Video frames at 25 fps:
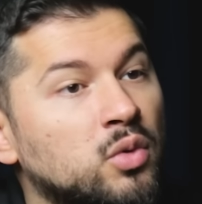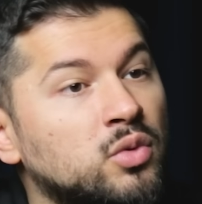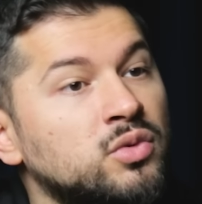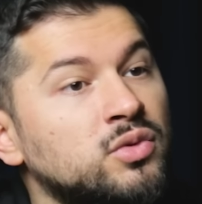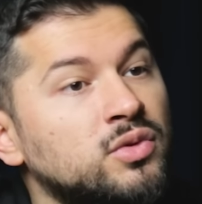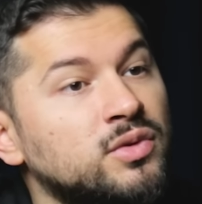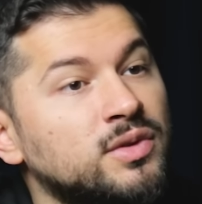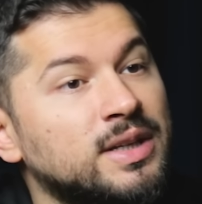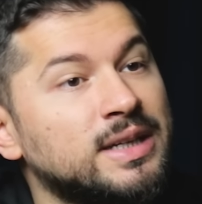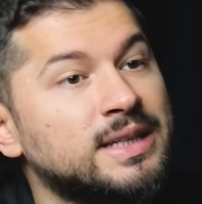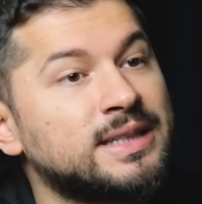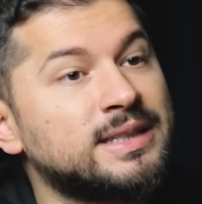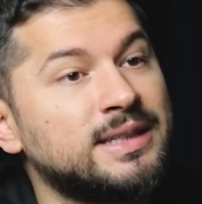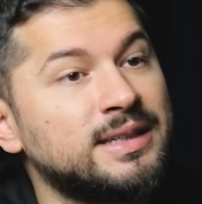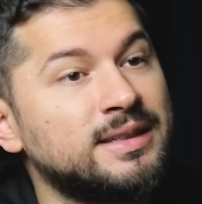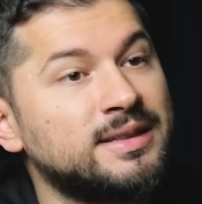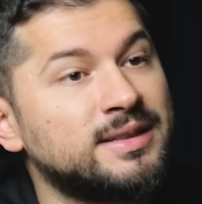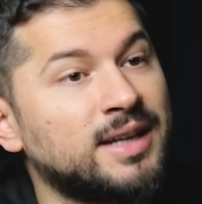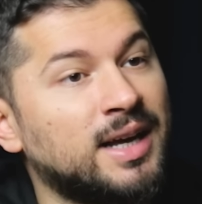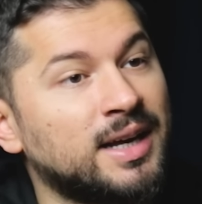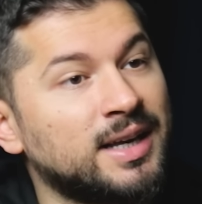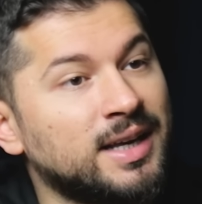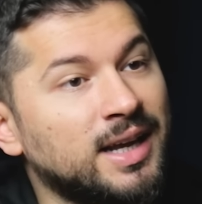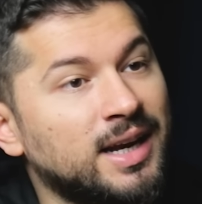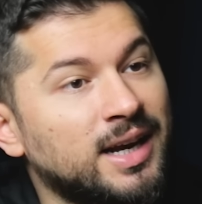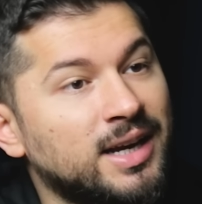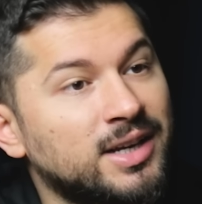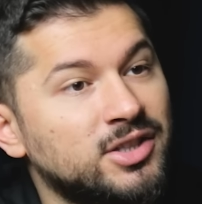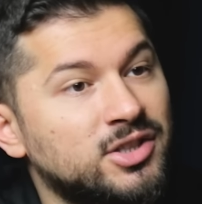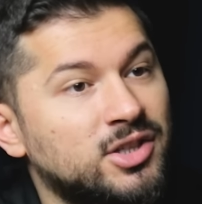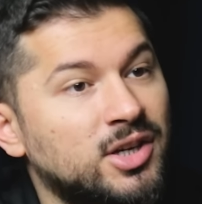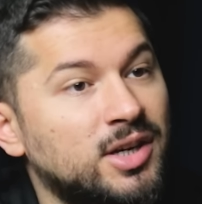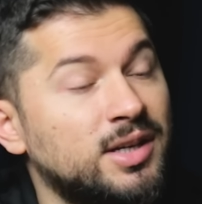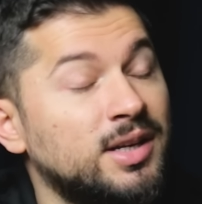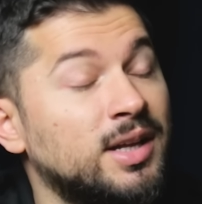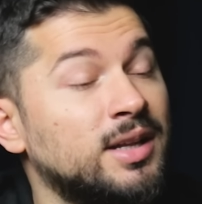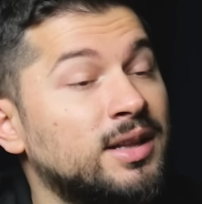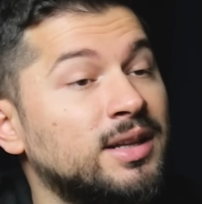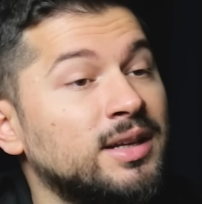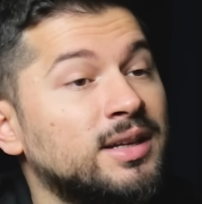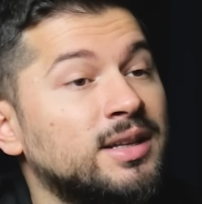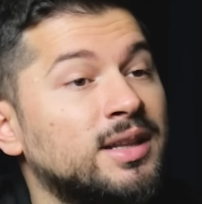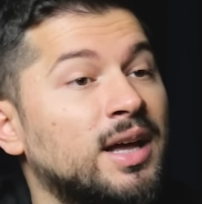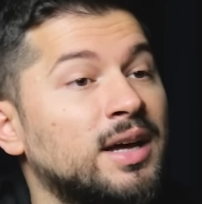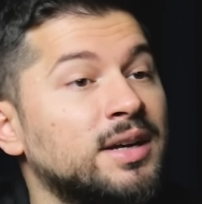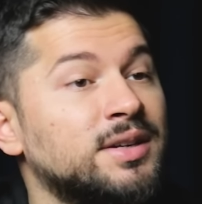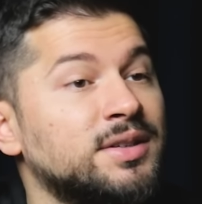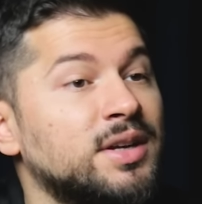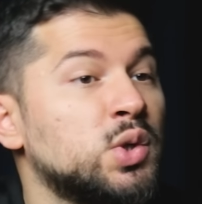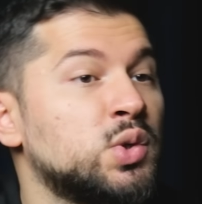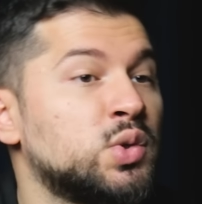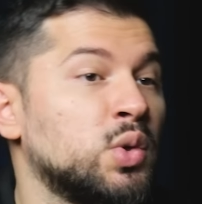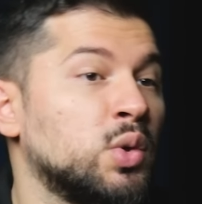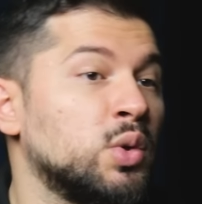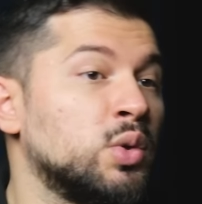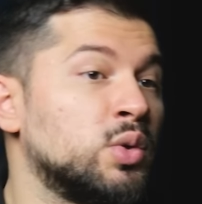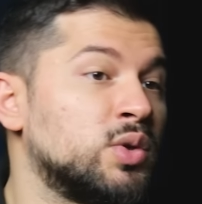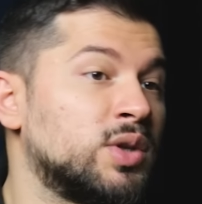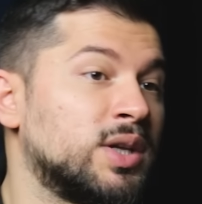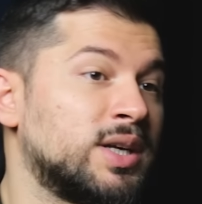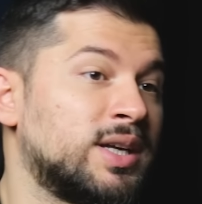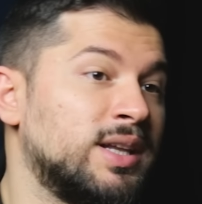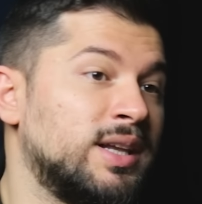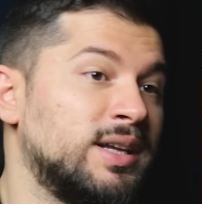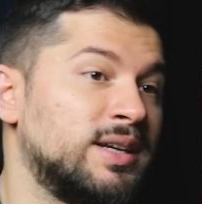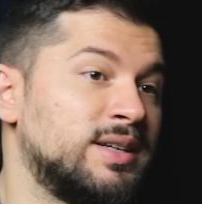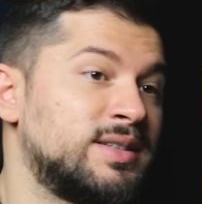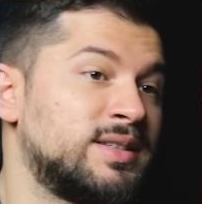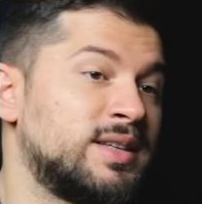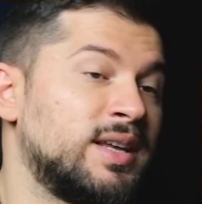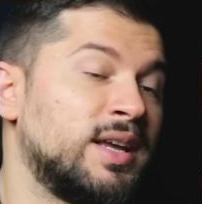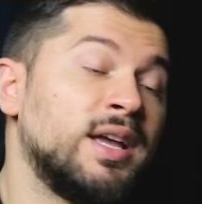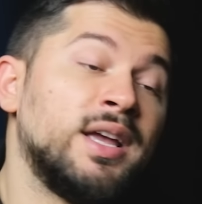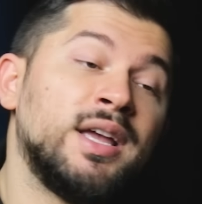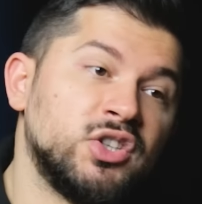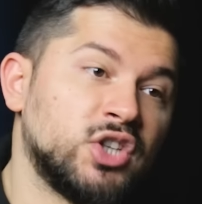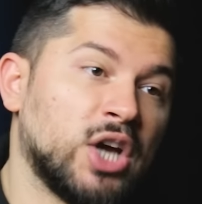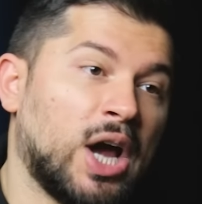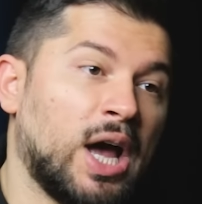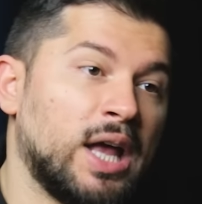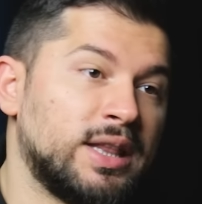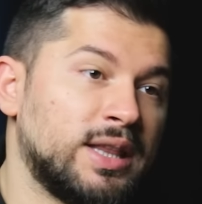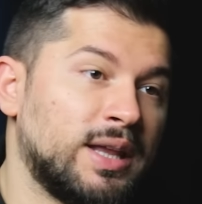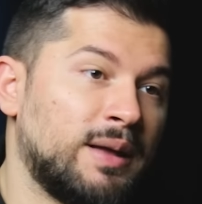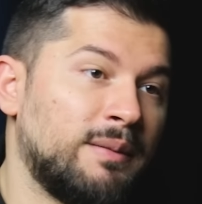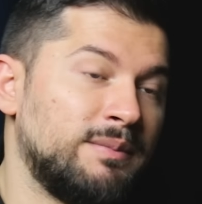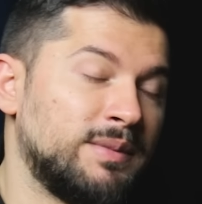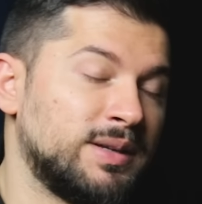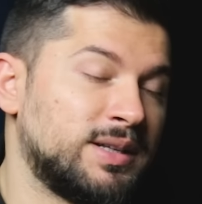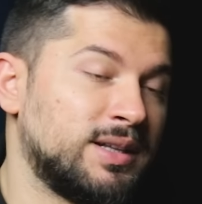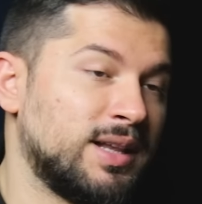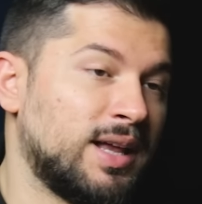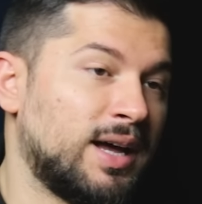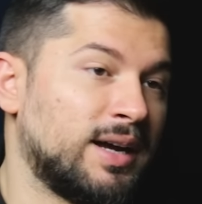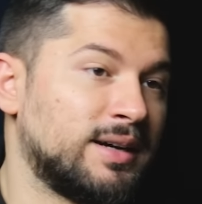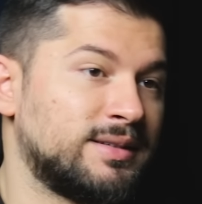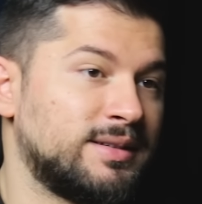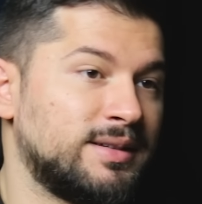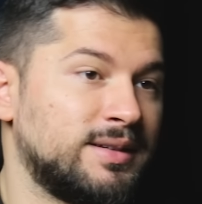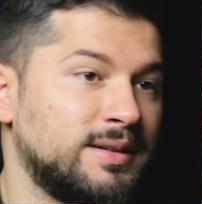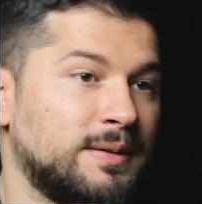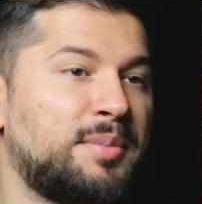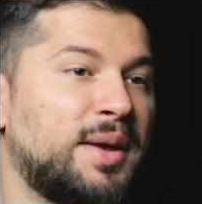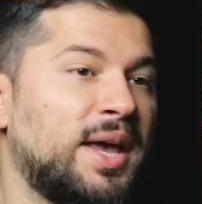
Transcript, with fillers: onun neslinden gelen cennetlikler, solundakiler ise cehennemliklerdi.